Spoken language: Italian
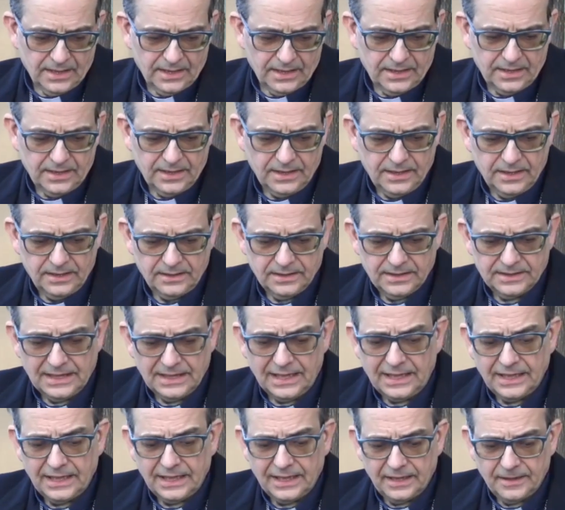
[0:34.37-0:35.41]
Eh,
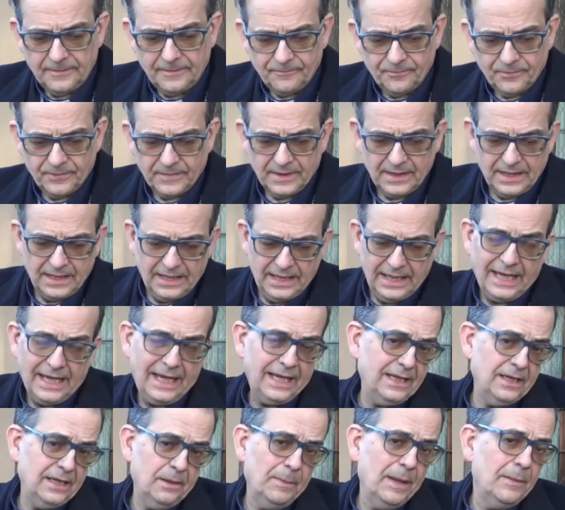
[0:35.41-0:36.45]
Natale è
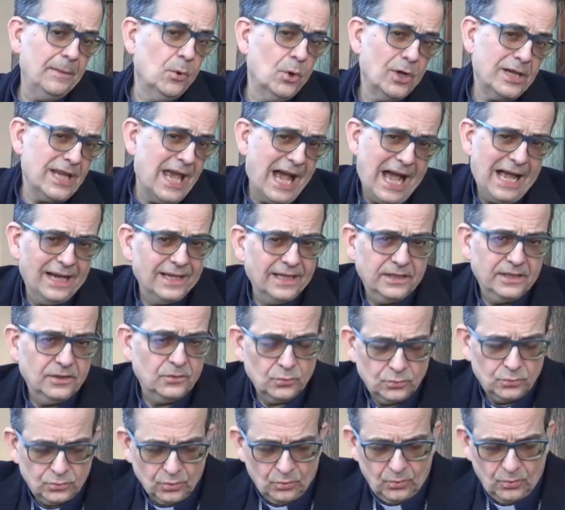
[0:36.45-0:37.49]
il memoriale di
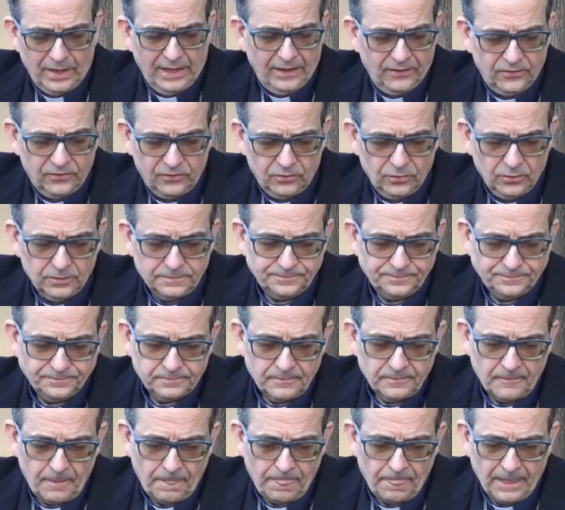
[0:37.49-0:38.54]
tutto questo,
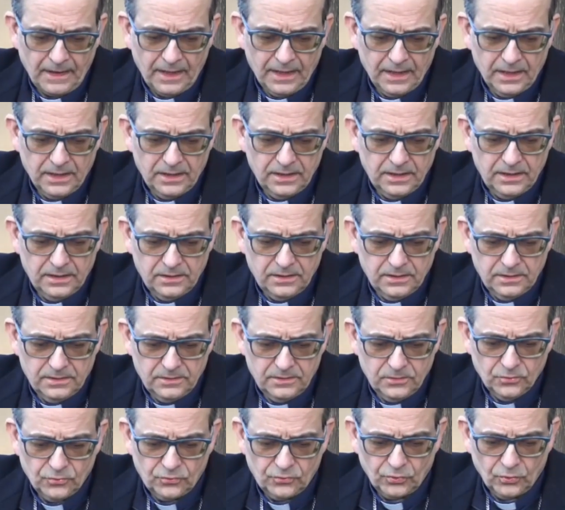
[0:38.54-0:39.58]
eh,
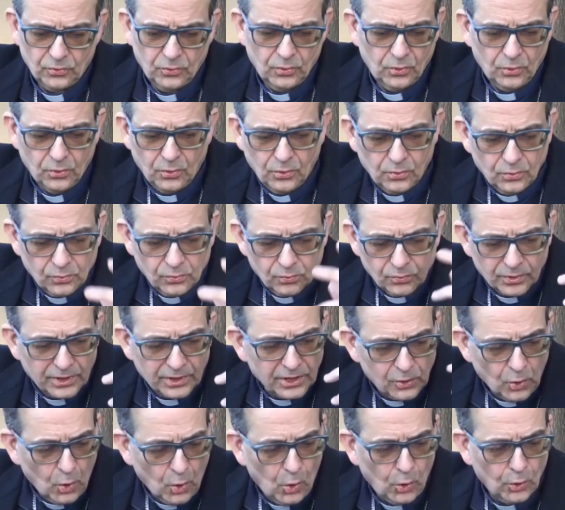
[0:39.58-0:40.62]
non solo un
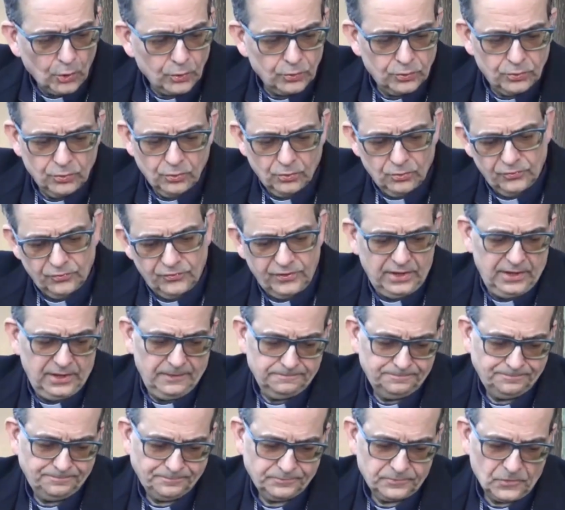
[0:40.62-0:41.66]
ricordo così
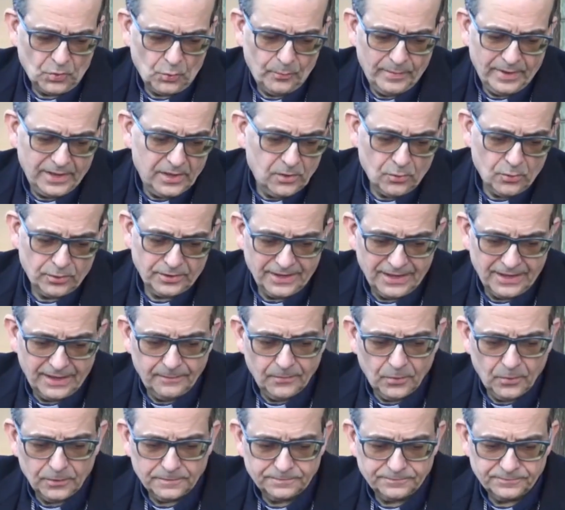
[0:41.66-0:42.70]
come
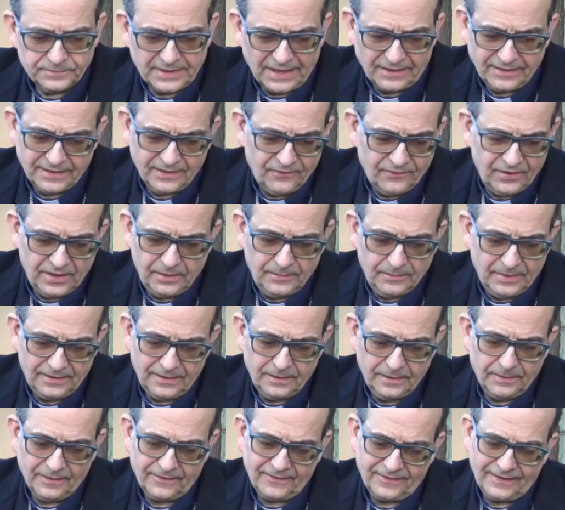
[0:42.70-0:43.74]
ricorderemo tanti
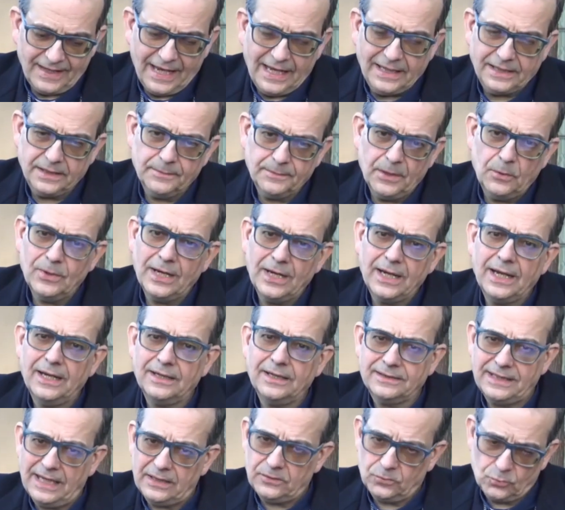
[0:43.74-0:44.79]
avvenimenti passati, ma una
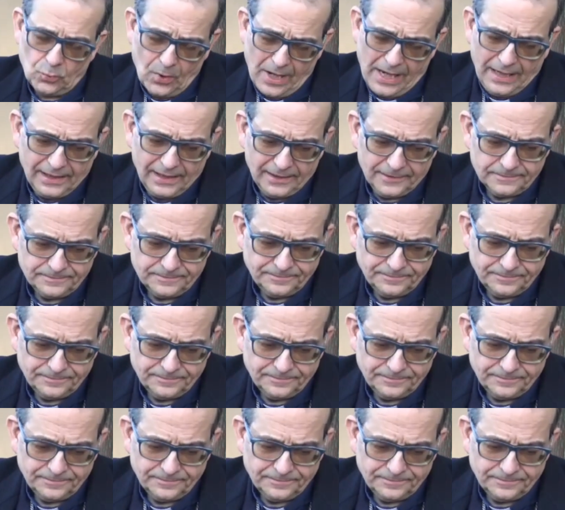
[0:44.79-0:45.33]
realtà attuale,